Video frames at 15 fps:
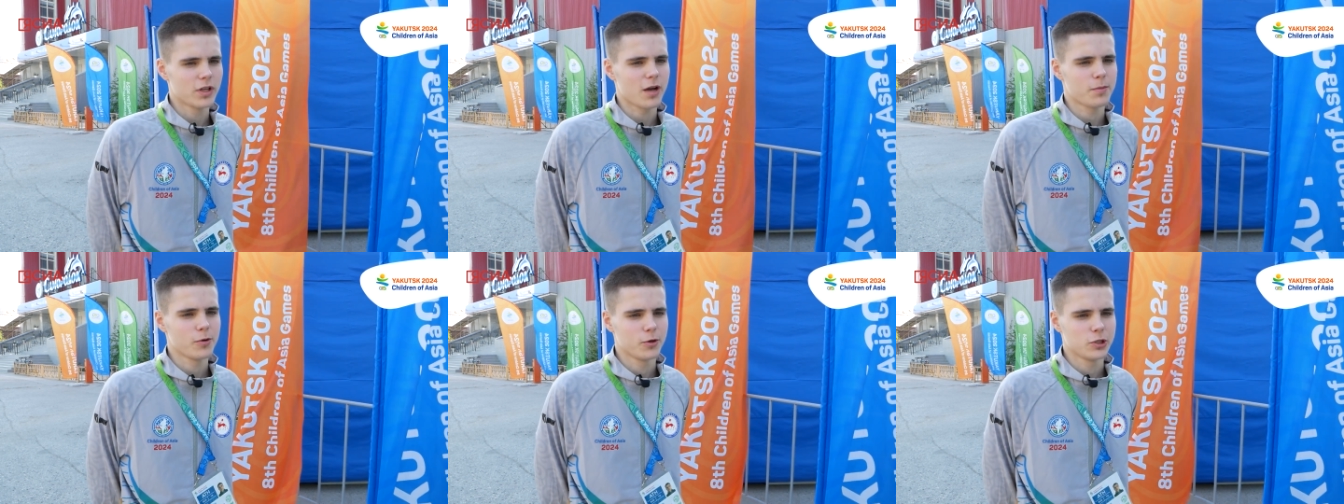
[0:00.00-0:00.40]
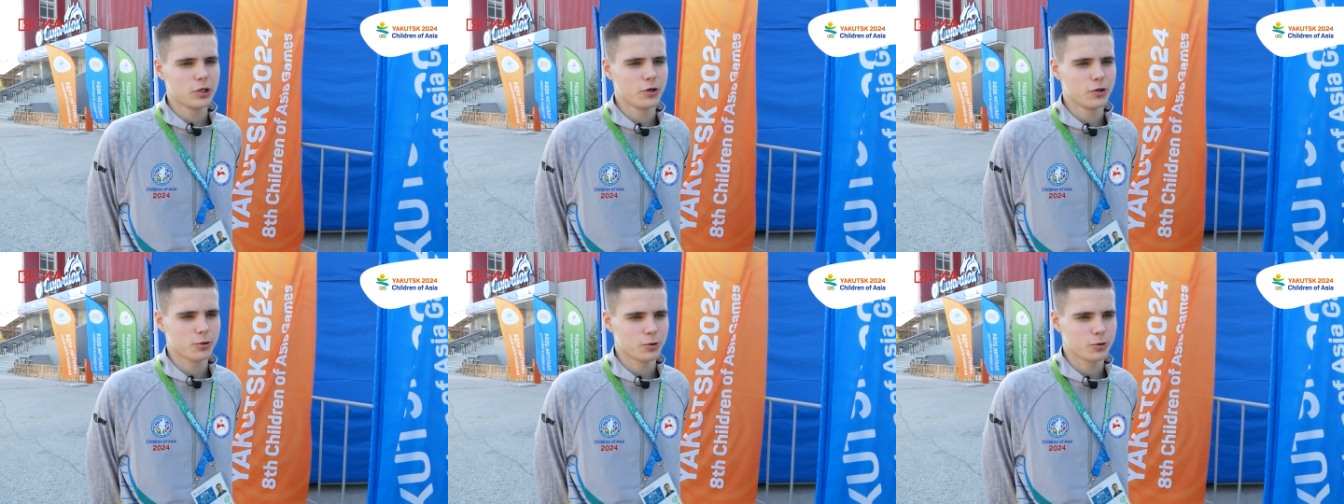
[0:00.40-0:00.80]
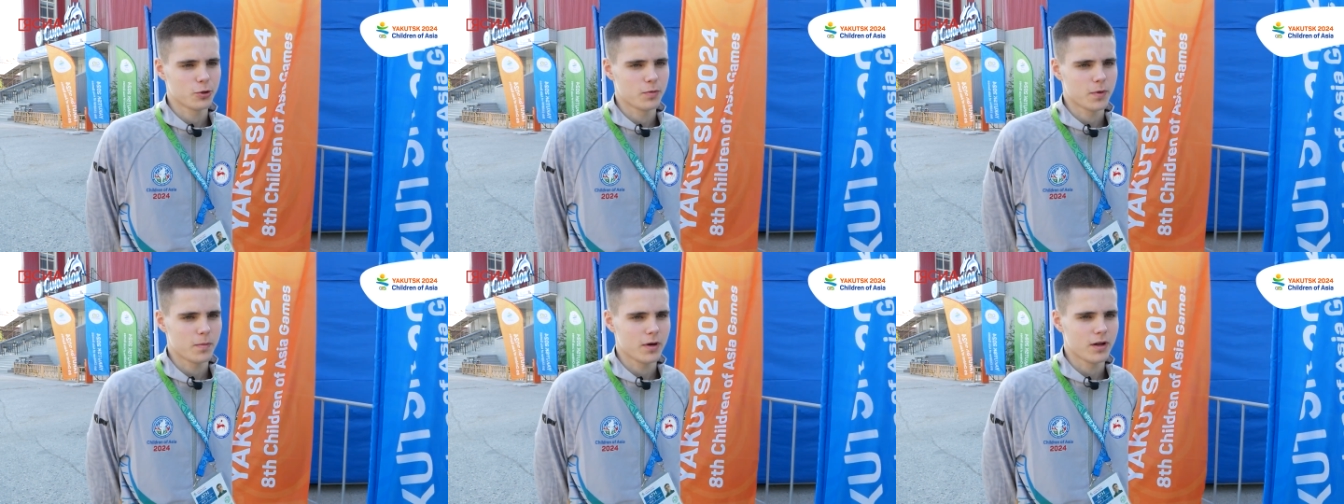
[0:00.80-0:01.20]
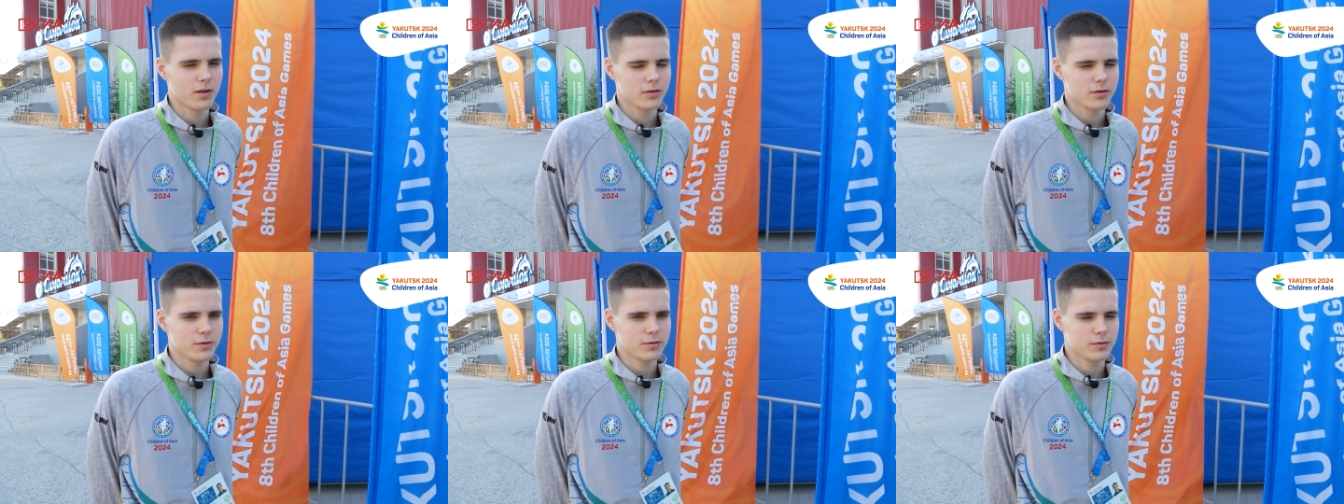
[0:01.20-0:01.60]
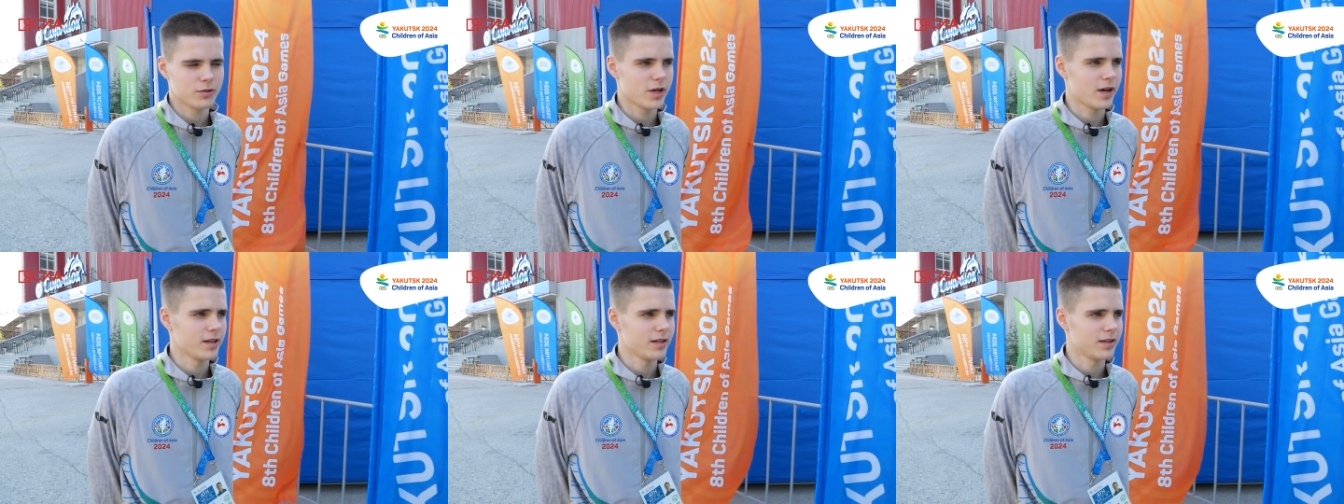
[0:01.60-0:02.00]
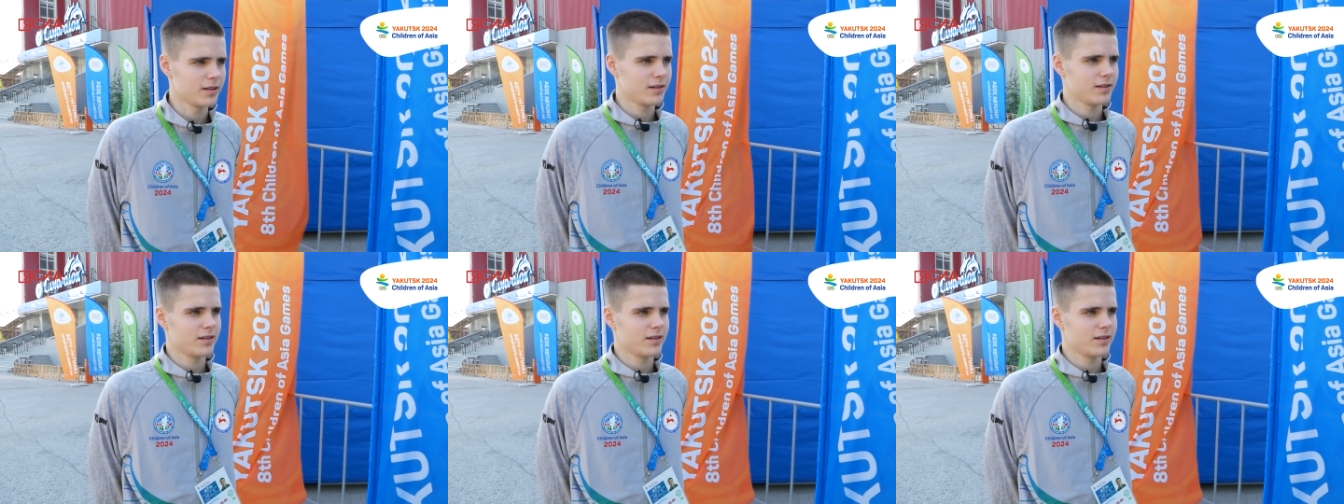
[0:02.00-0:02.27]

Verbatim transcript: так получилось, то, что попал случайно.